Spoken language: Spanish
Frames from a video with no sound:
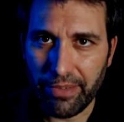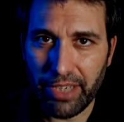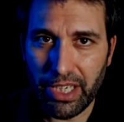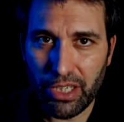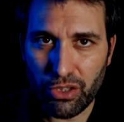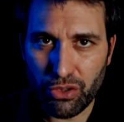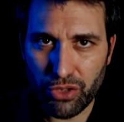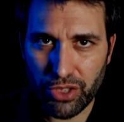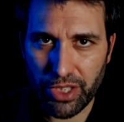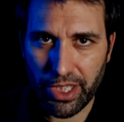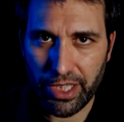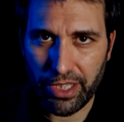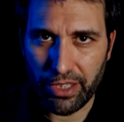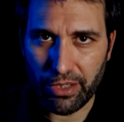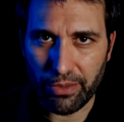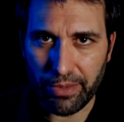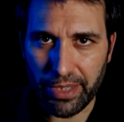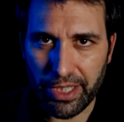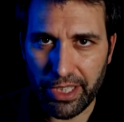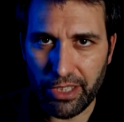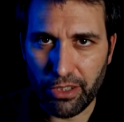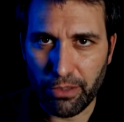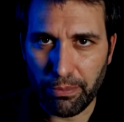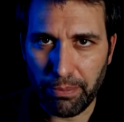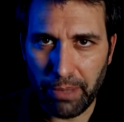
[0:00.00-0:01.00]
que había conseguido
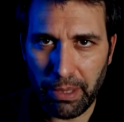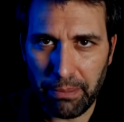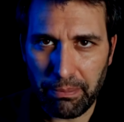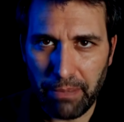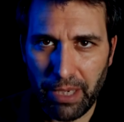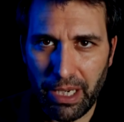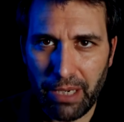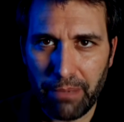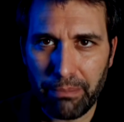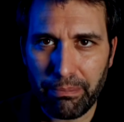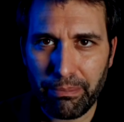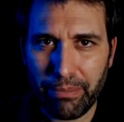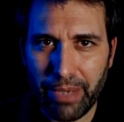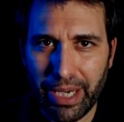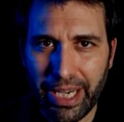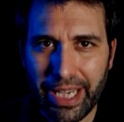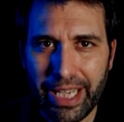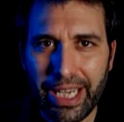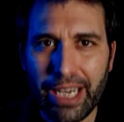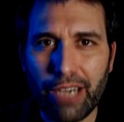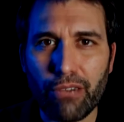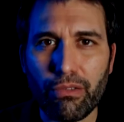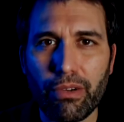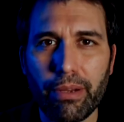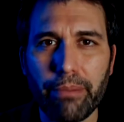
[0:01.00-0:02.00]
vendiendo PayPal
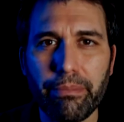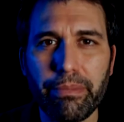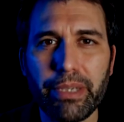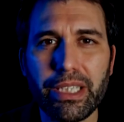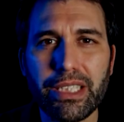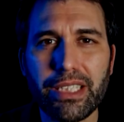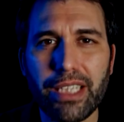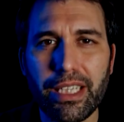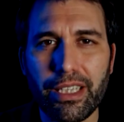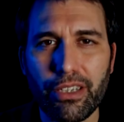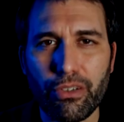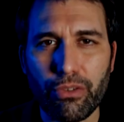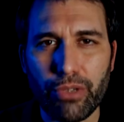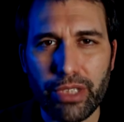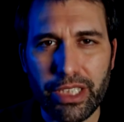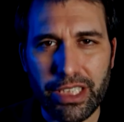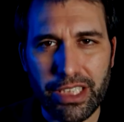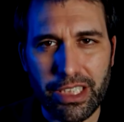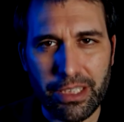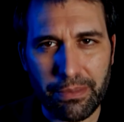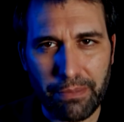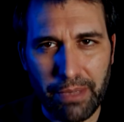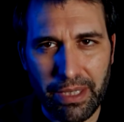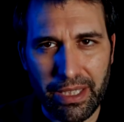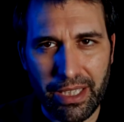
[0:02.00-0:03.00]
para crear una empresa de
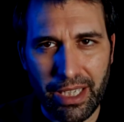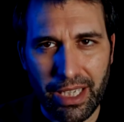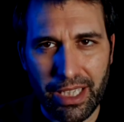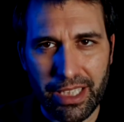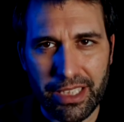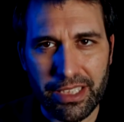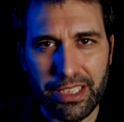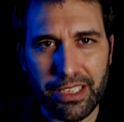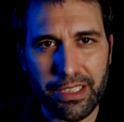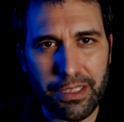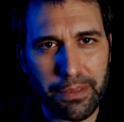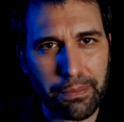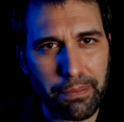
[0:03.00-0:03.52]
cohetes espaciales,